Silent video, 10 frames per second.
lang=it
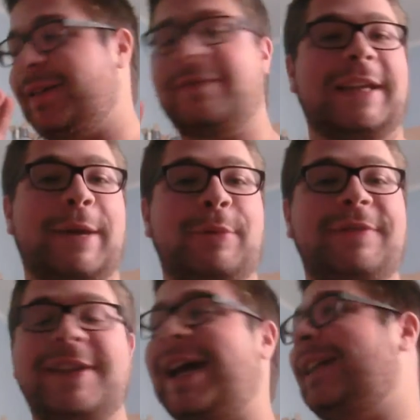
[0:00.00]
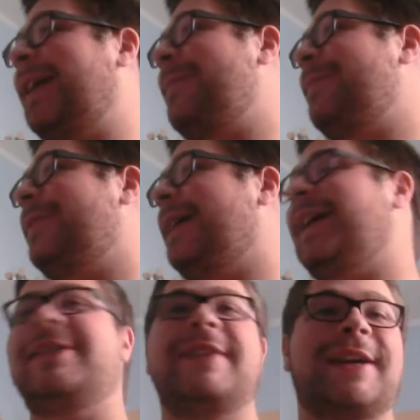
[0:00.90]
venga modificata e
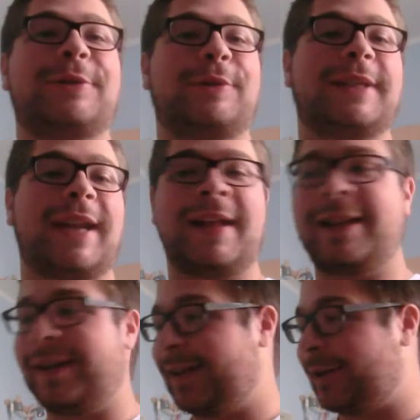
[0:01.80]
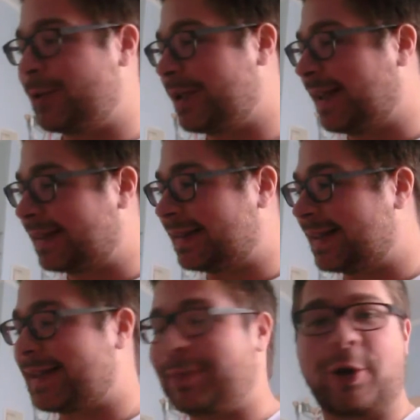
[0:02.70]
quindi venga tolta la cosiddetta
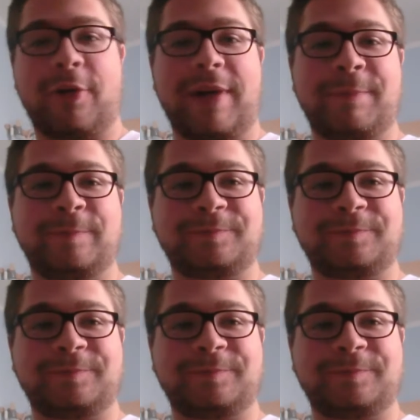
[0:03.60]
terza prova,